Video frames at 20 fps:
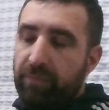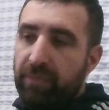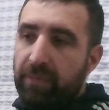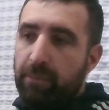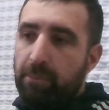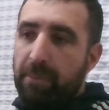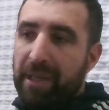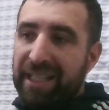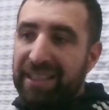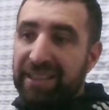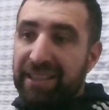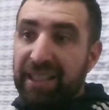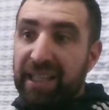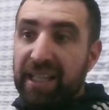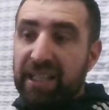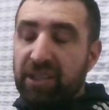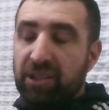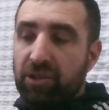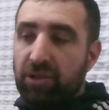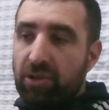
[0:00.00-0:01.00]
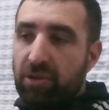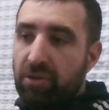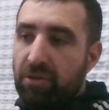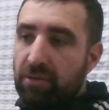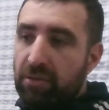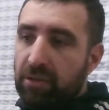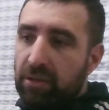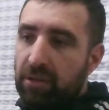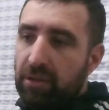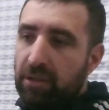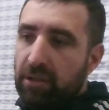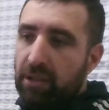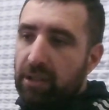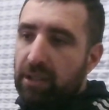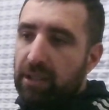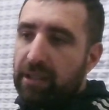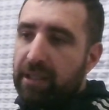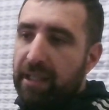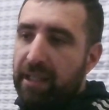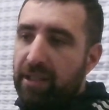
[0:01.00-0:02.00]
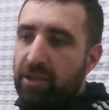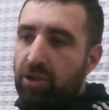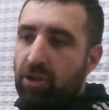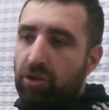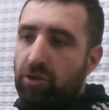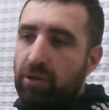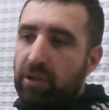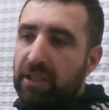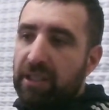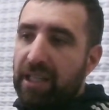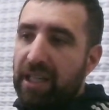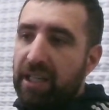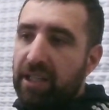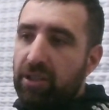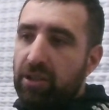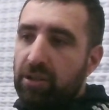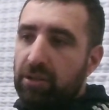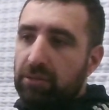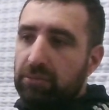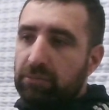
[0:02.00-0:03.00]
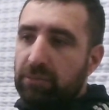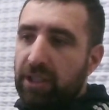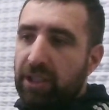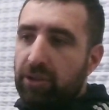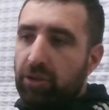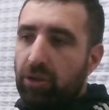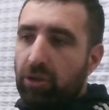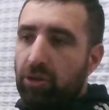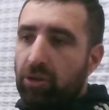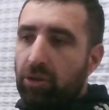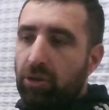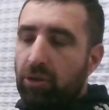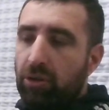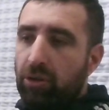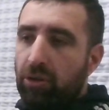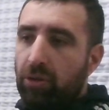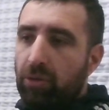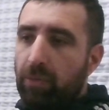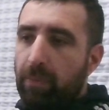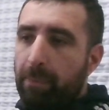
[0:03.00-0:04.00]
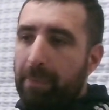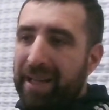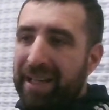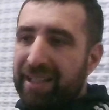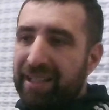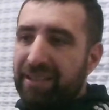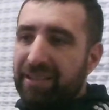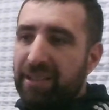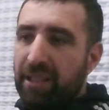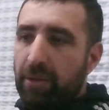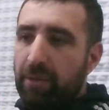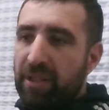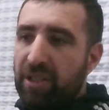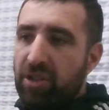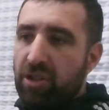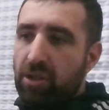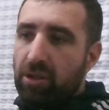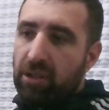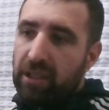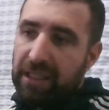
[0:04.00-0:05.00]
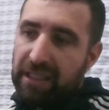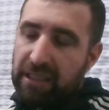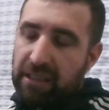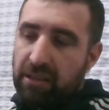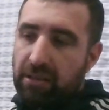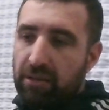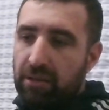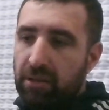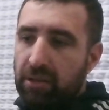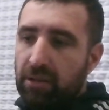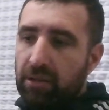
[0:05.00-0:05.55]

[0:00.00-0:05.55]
20 años, que hizo su estreno, le tocó un par de intervenciones